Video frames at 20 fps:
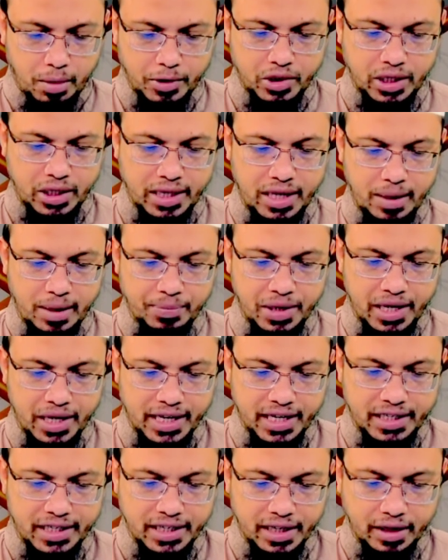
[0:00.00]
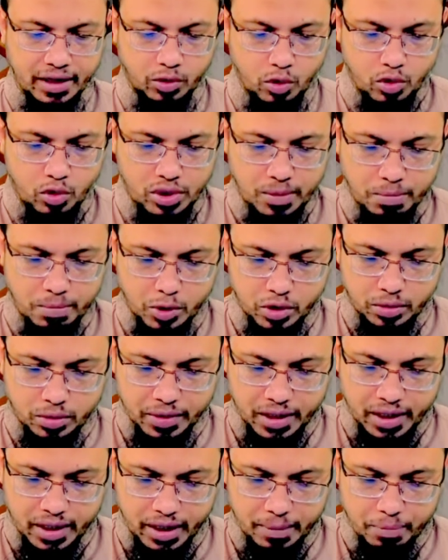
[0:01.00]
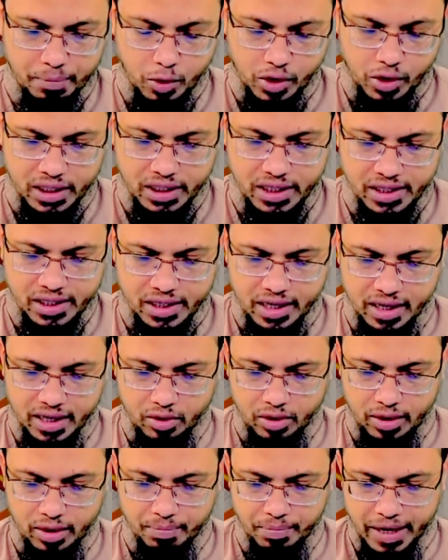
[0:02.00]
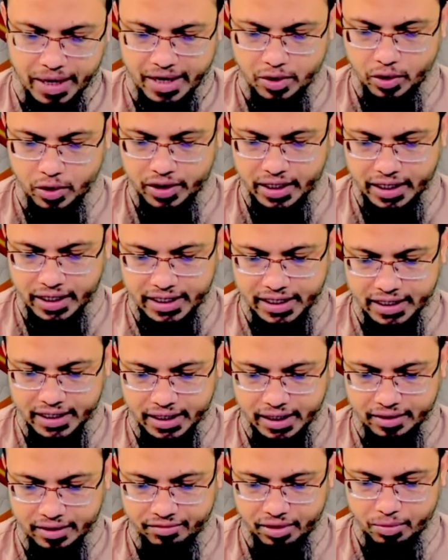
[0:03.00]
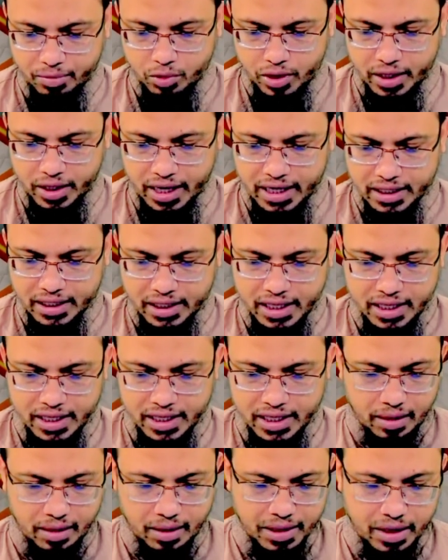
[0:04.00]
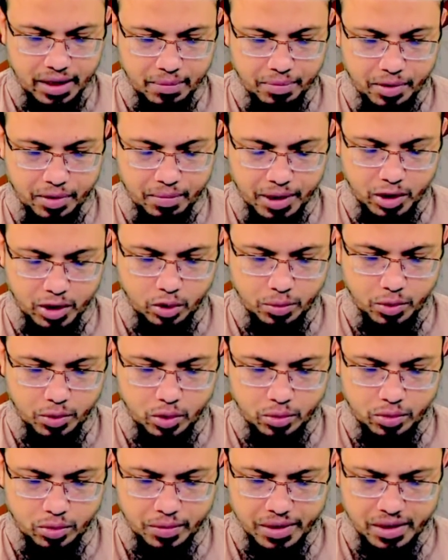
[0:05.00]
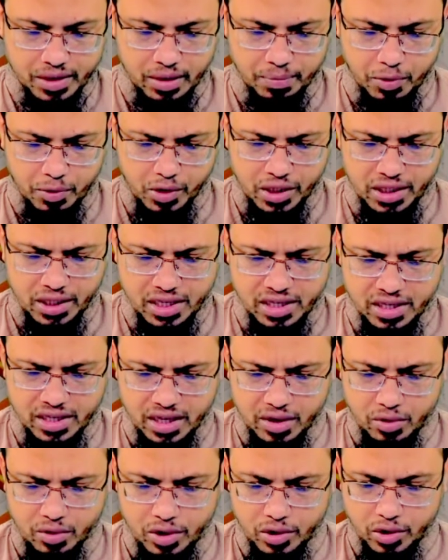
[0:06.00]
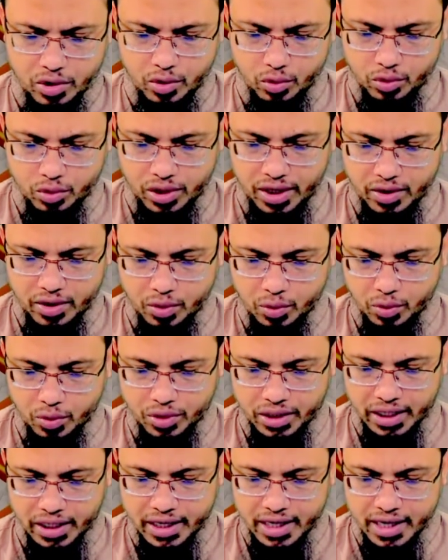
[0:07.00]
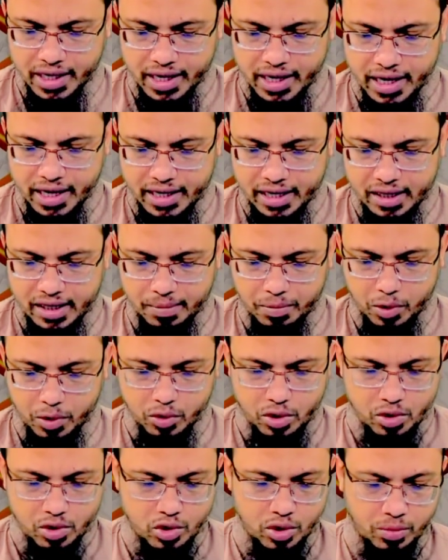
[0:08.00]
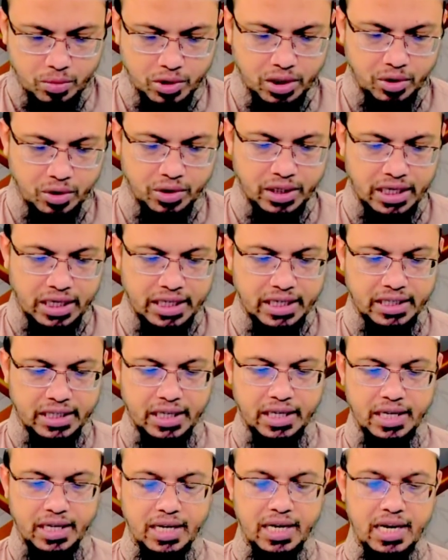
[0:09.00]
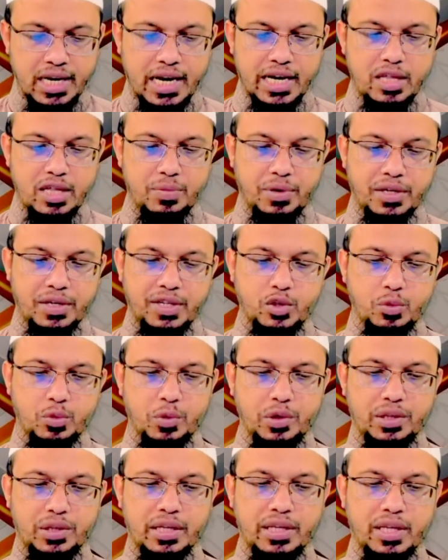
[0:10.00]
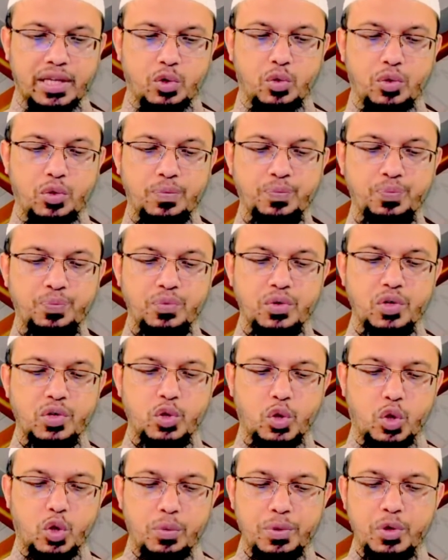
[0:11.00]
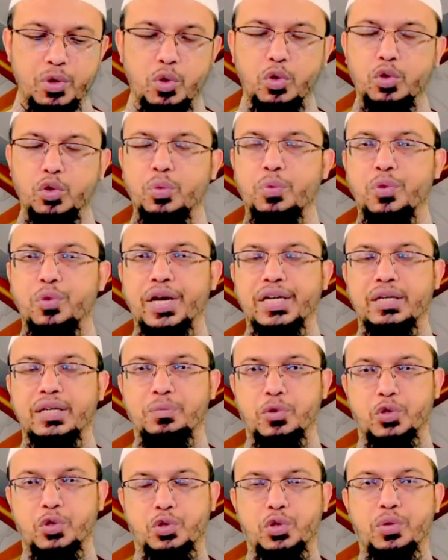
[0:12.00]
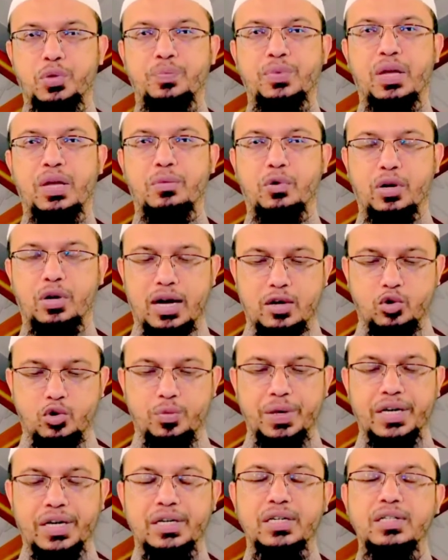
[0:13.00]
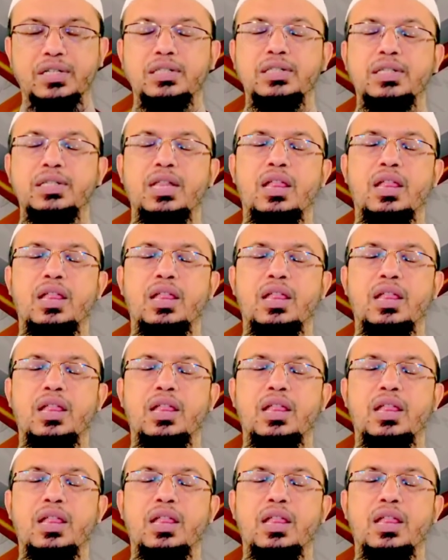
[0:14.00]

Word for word: মোহাম্মদ শাকিল আপনি লিখেছেন ক্লোজ আপ বর্তমানে প্রকাশ্যে জেনা করার ব্র্যান্ড হয়ে দাঁড়িয়েছে ফেব্রুয়ারি আসলেই তারা বিজ্ঞাপনের মাধ্যমে যুব সমাজকে প্রকাশ্যে জেনা করার জন্য উৎসাহিত করছে এটা একটা বড় ধরনের সমস্যা হয়ে দাঁড়িয়েছে এদের পরে কিছু বলতেন দেখুন খুবই গুরুত্বপূর্ণ একটি প্রশ্ন এবং আর্গুমেন্ট